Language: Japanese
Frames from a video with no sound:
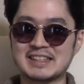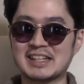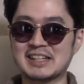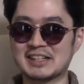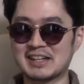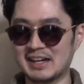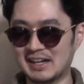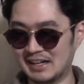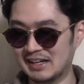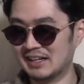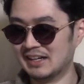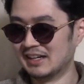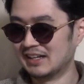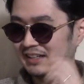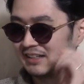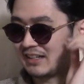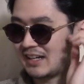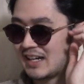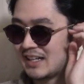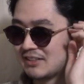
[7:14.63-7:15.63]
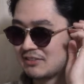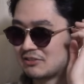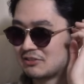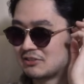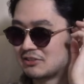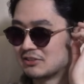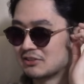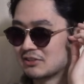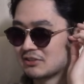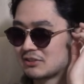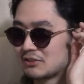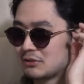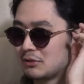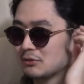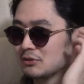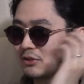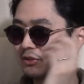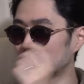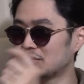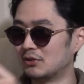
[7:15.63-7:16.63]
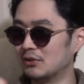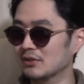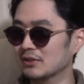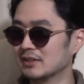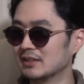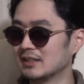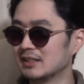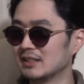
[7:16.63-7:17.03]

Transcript: あたりから。あのその